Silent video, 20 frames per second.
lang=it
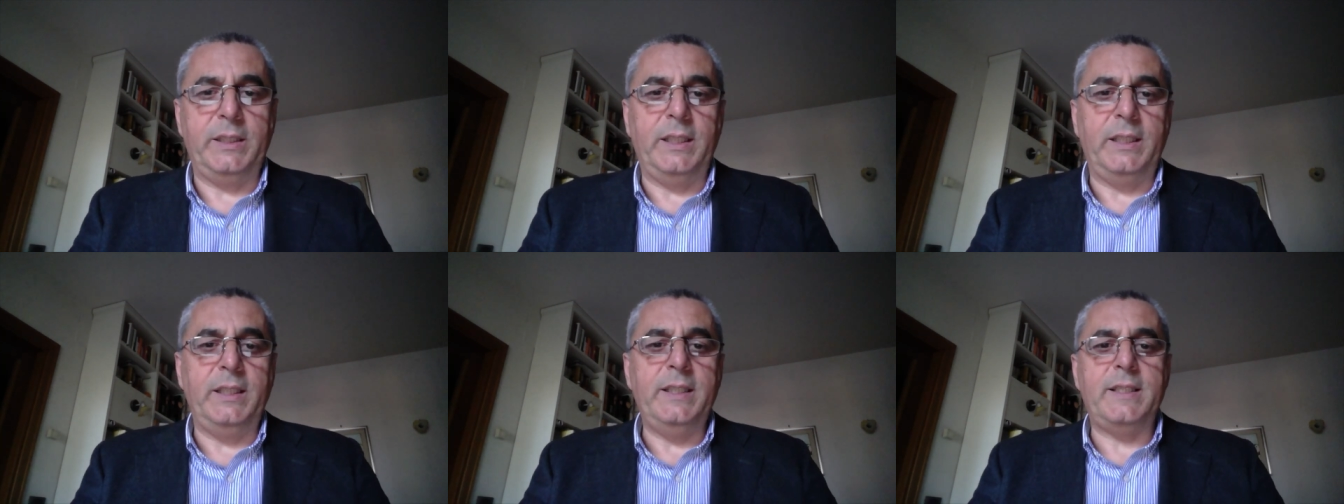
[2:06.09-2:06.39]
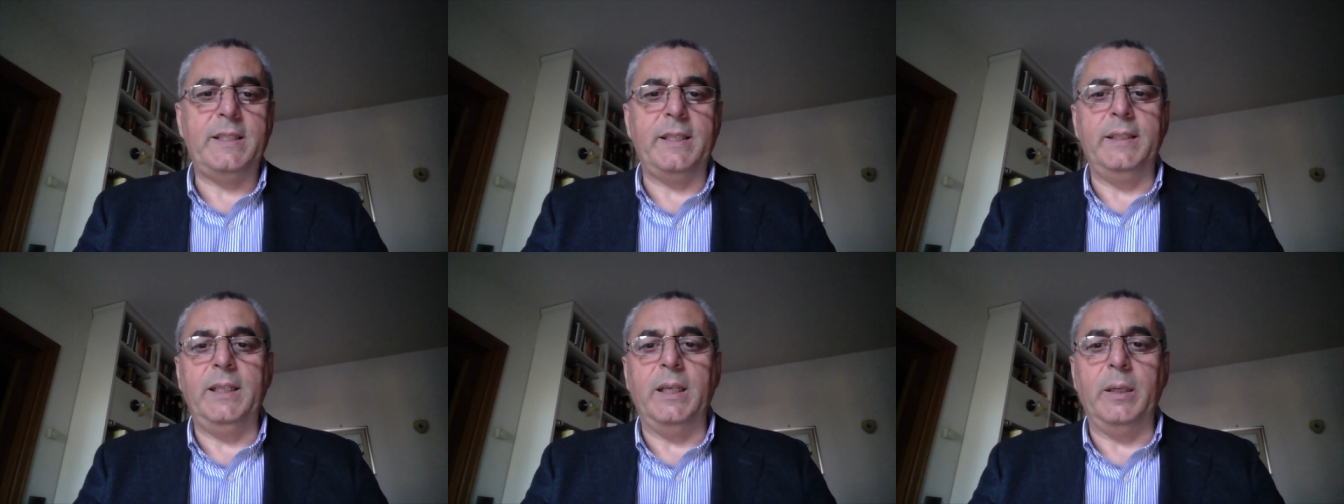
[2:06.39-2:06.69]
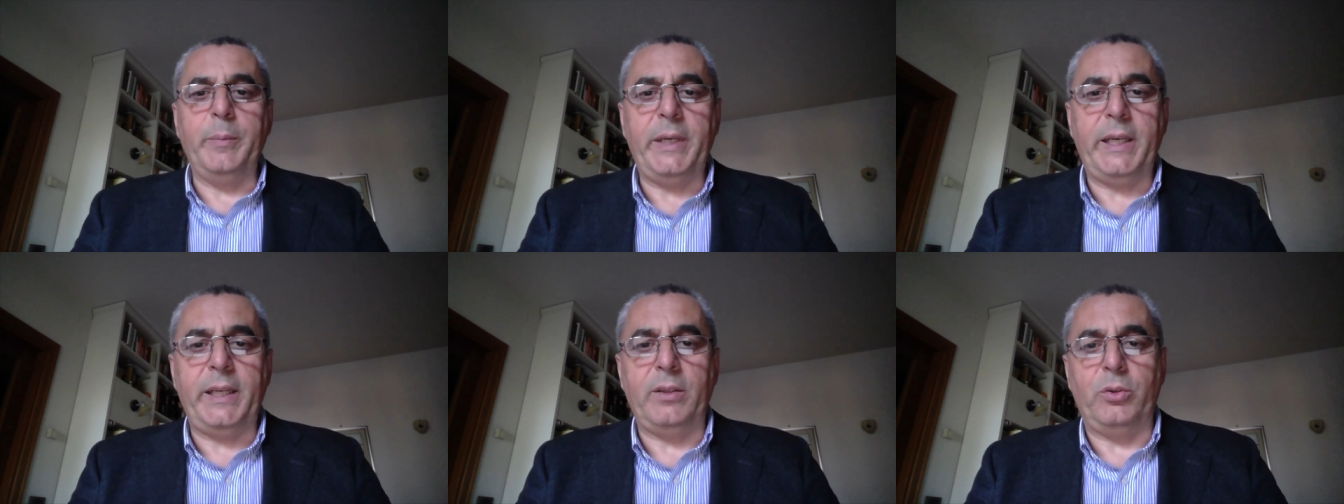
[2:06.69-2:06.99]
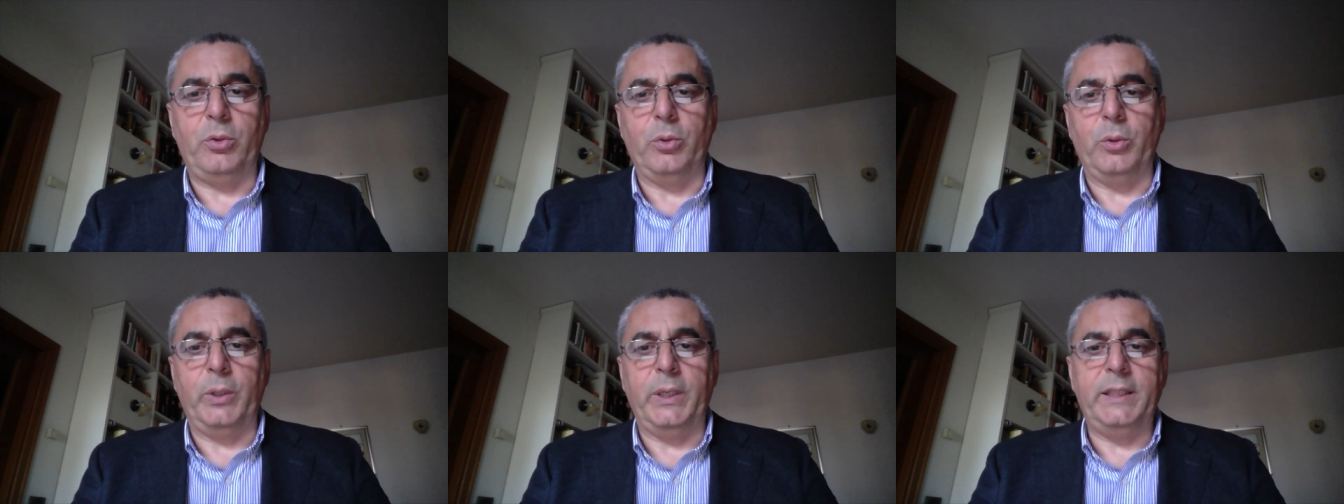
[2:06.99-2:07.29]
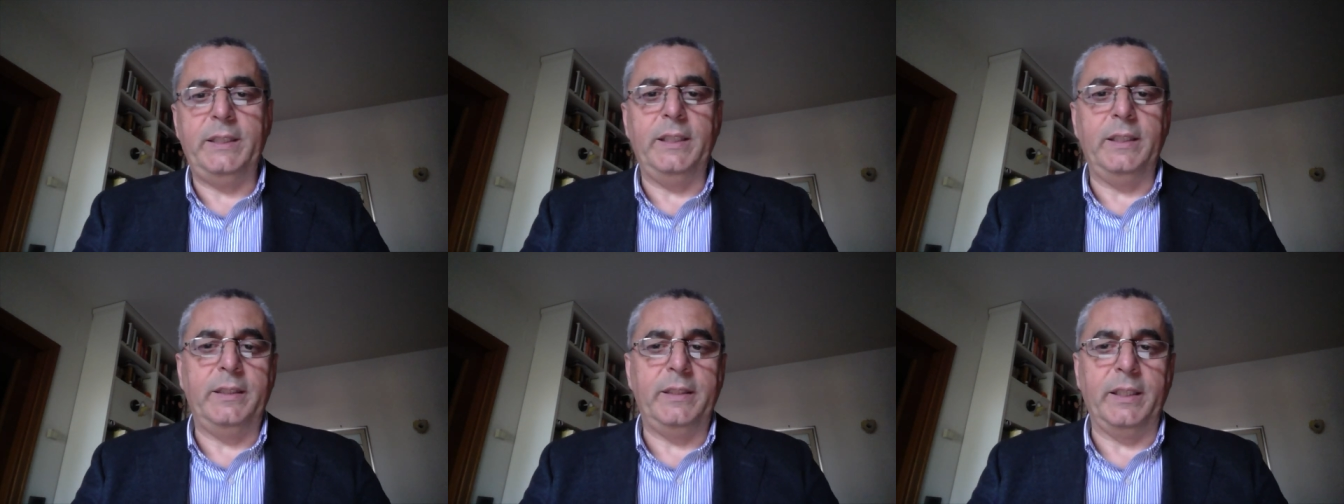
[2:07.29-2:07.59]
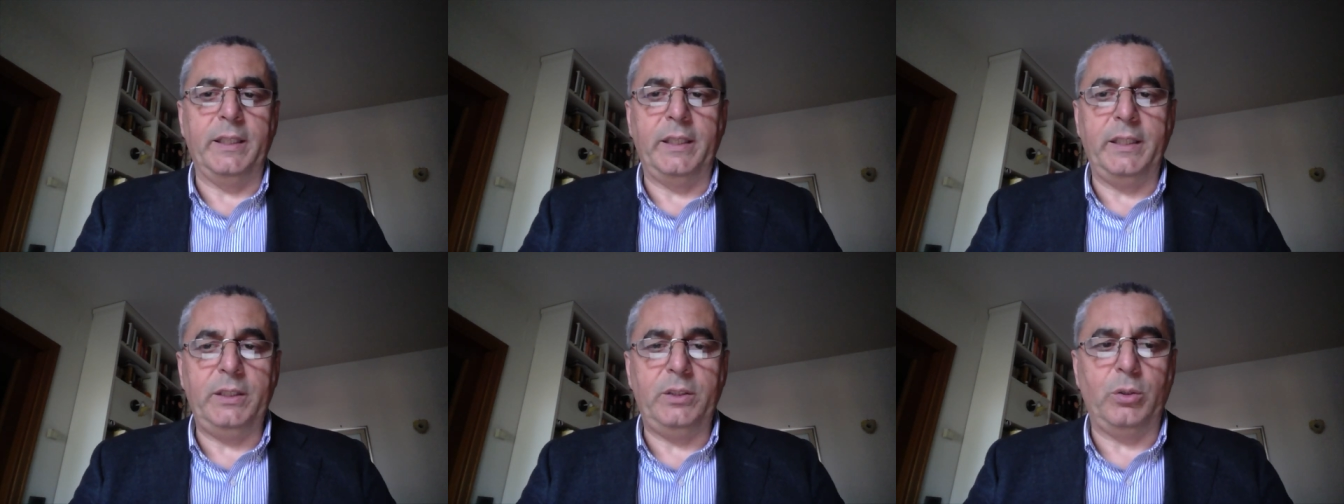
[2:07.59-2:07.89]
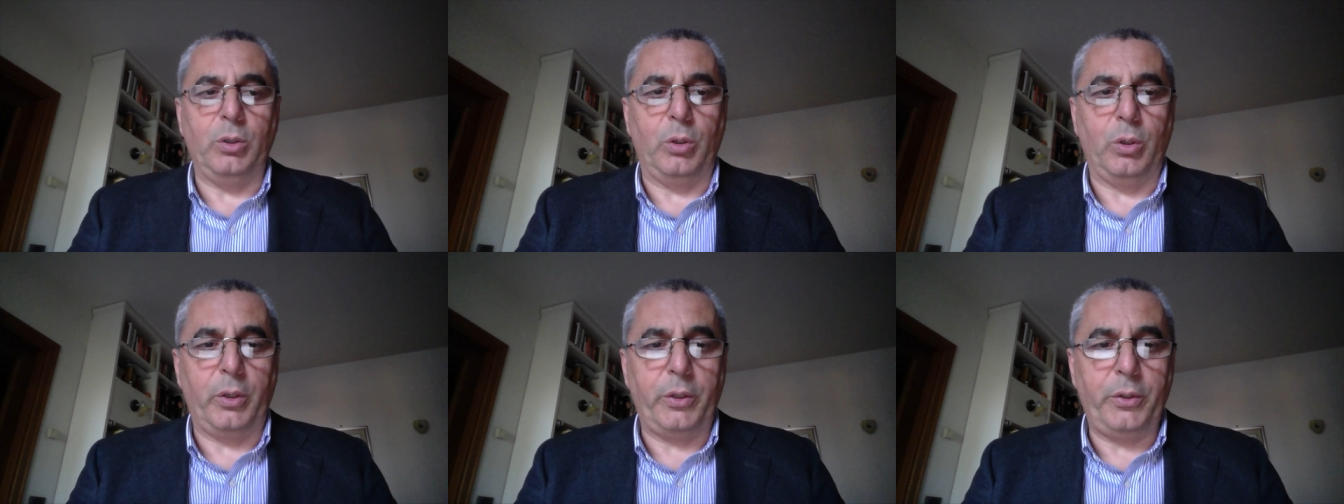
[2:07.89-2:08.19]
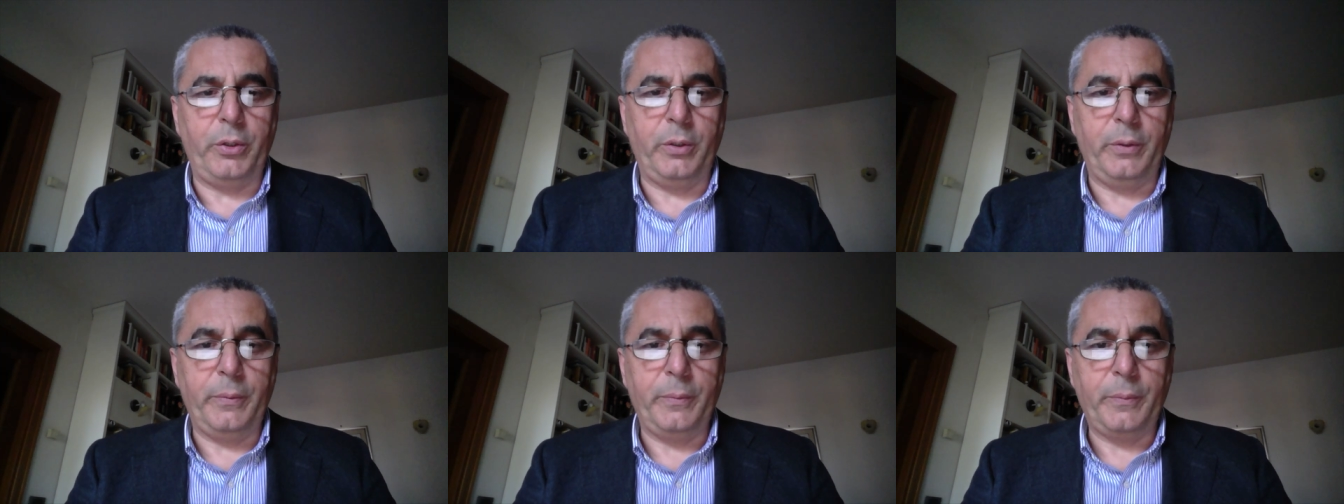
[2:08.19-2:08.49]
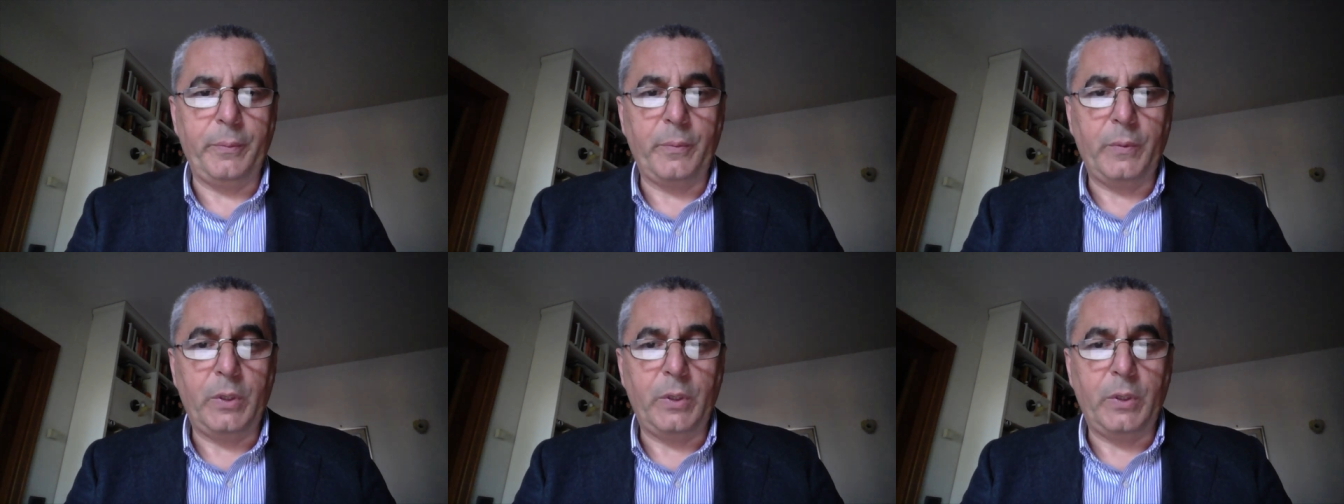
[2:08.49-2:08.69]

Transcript: dell'insediamento e del territorio,